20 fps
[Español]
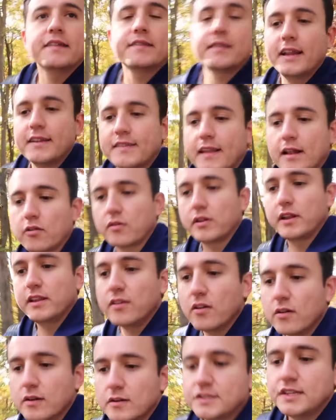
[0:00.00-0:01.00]
estrés a los
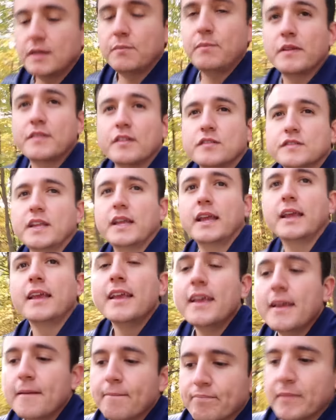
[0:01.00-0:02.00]
riñones, empieza usted
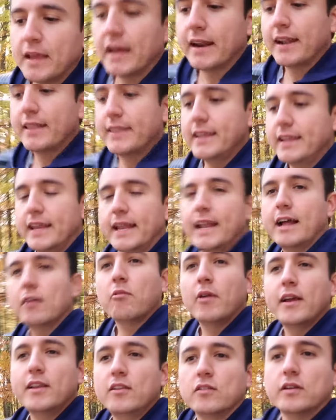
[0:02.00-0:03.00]
a retener
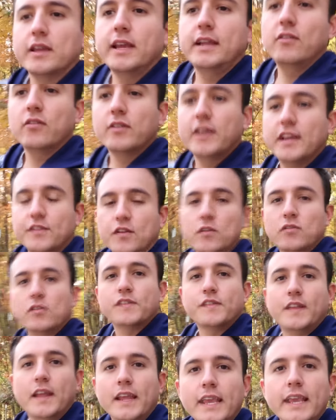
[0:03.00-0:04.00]
agua en lo que son
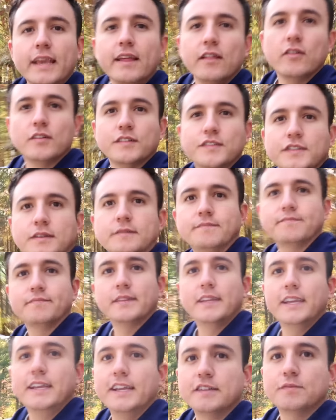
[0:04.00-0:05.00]
los tejidos.
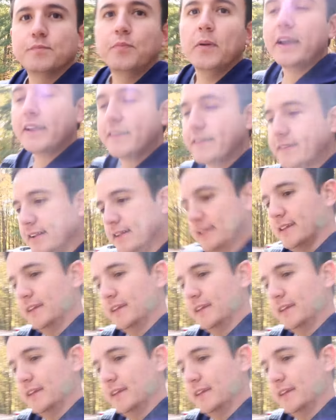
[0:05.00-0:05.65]
Y después,